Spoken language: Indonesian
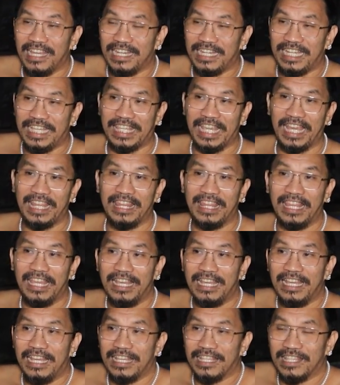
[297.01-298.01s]
Di saat
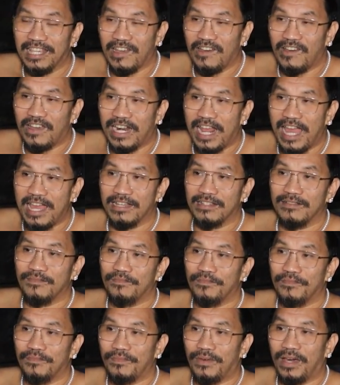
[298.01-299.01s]
seorang
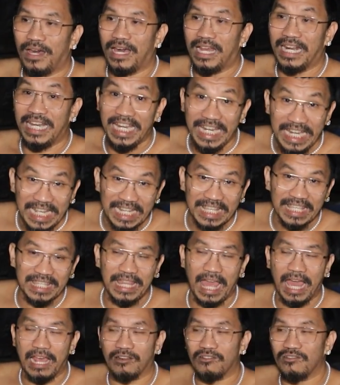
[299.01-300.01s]
reader
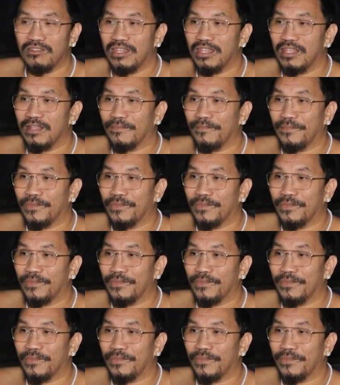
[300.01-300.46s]
tarot